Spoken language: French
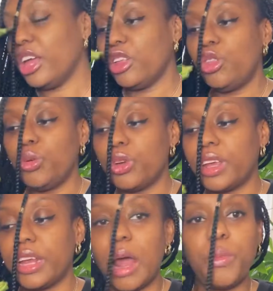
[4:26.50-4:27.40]

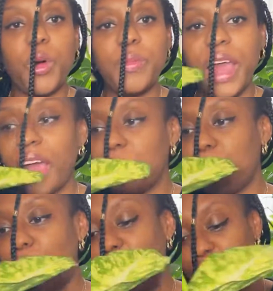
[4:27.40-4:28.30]
Donc la première
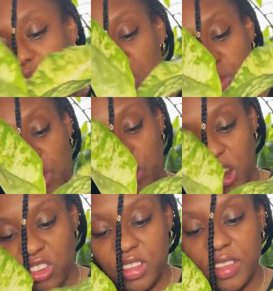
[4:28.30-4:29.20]
plante que je me suis
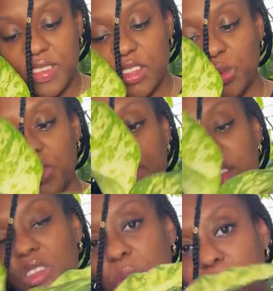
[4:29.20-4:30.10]
achetée, c'est donc cette